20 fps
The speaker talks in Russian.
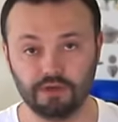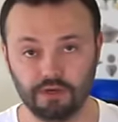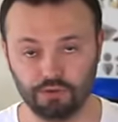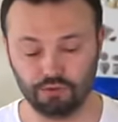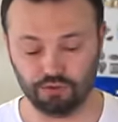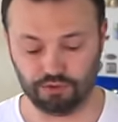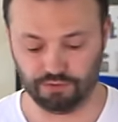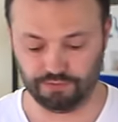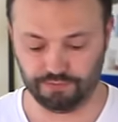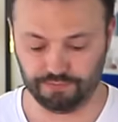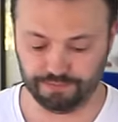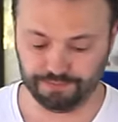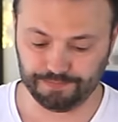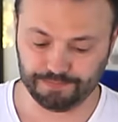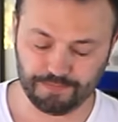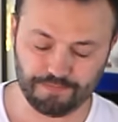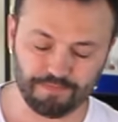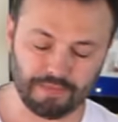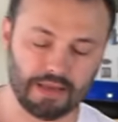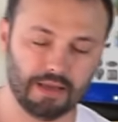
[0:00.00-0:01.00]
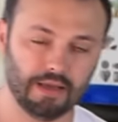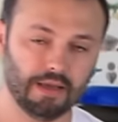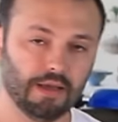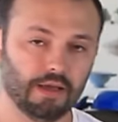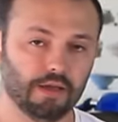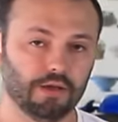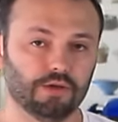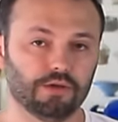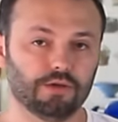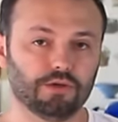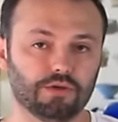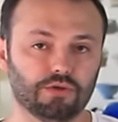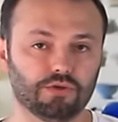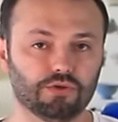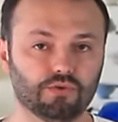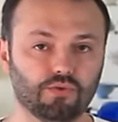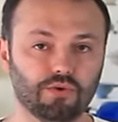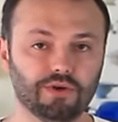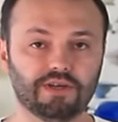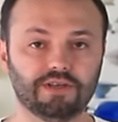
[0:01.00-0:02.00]
градусов.
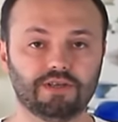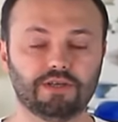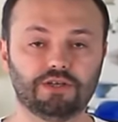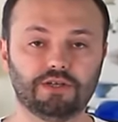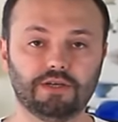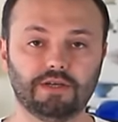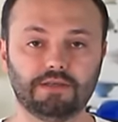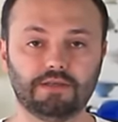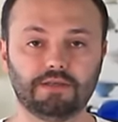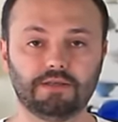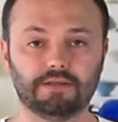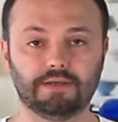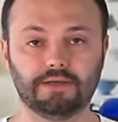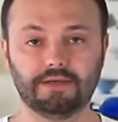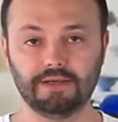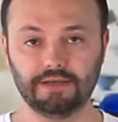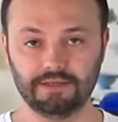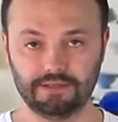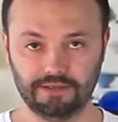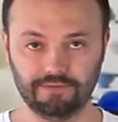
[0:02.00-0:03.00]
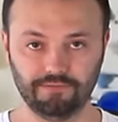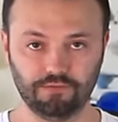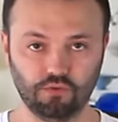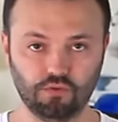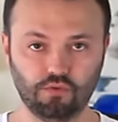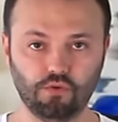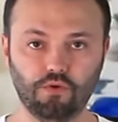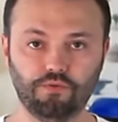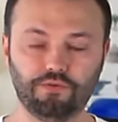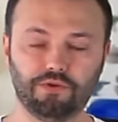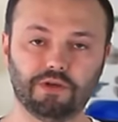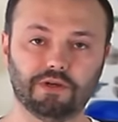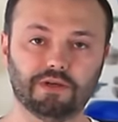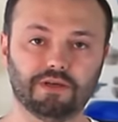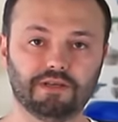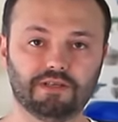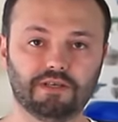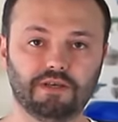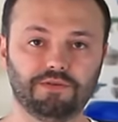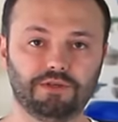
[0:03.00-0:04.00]
Сколько держать гранатин в духовке
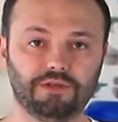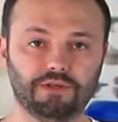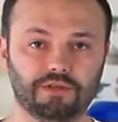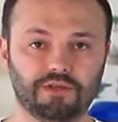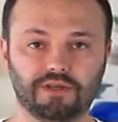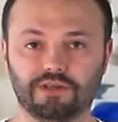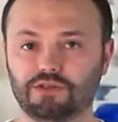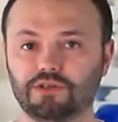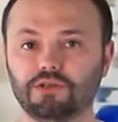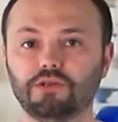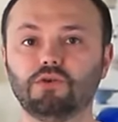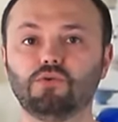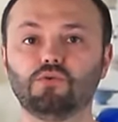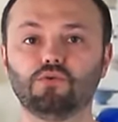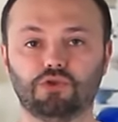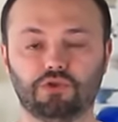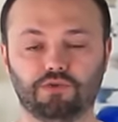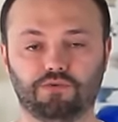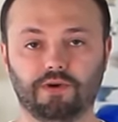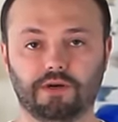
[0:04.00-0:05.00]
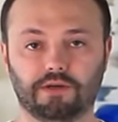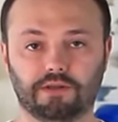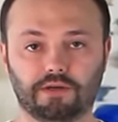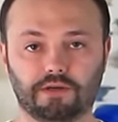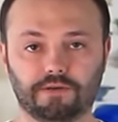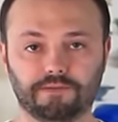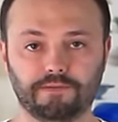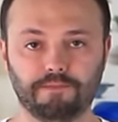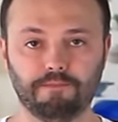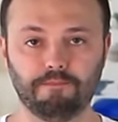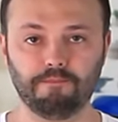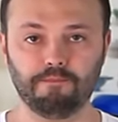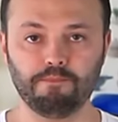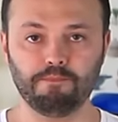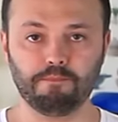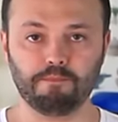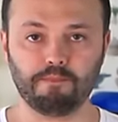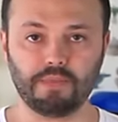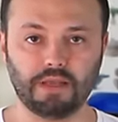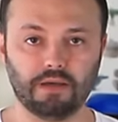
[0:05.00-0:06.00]
зависит от целой кучи факторов.
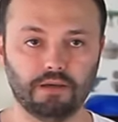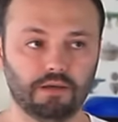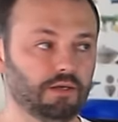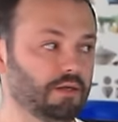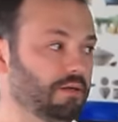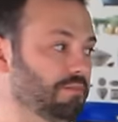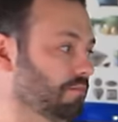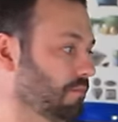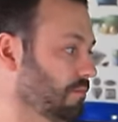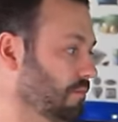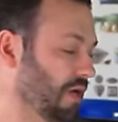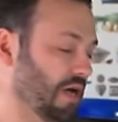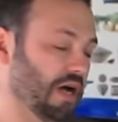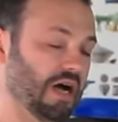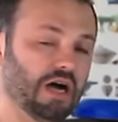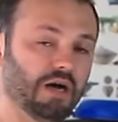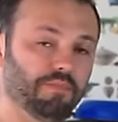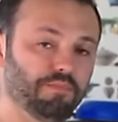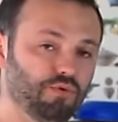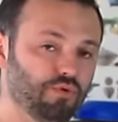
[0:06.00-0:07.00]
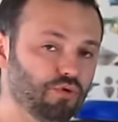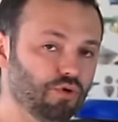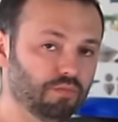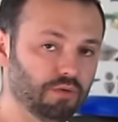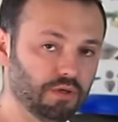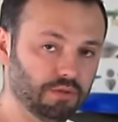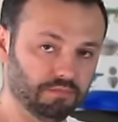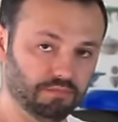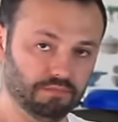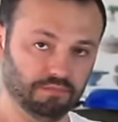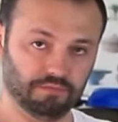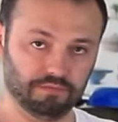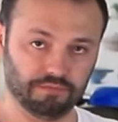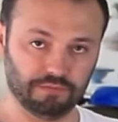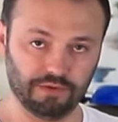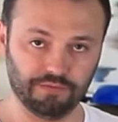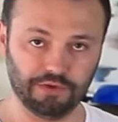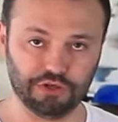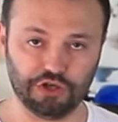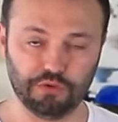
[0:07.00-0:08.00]
И объема
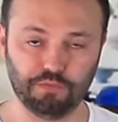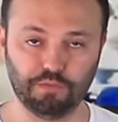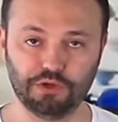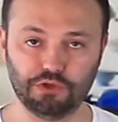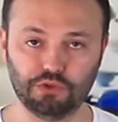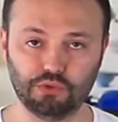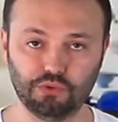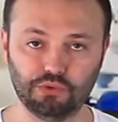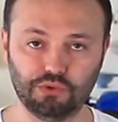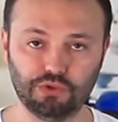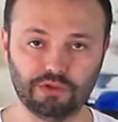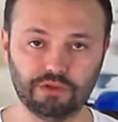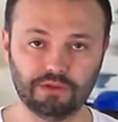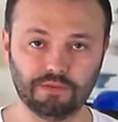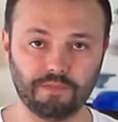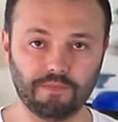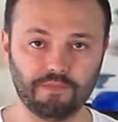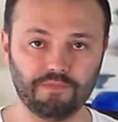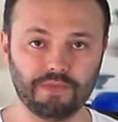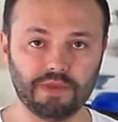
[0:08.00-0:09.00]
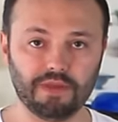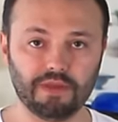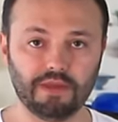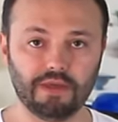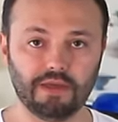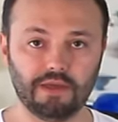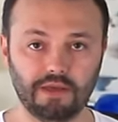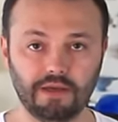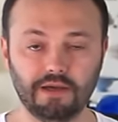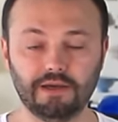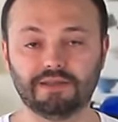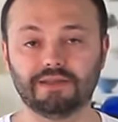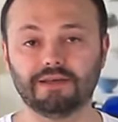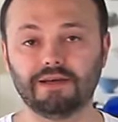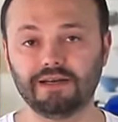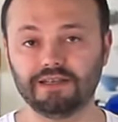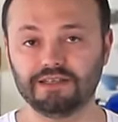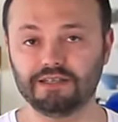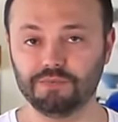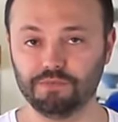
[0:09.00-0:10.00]
вашей посудины, и от
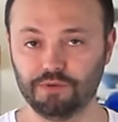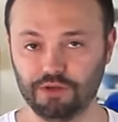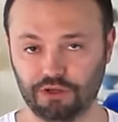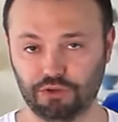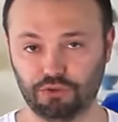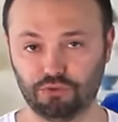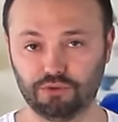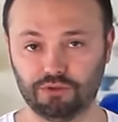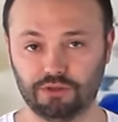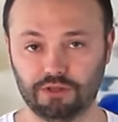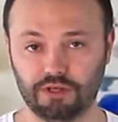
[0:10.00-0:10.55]
реальной температуры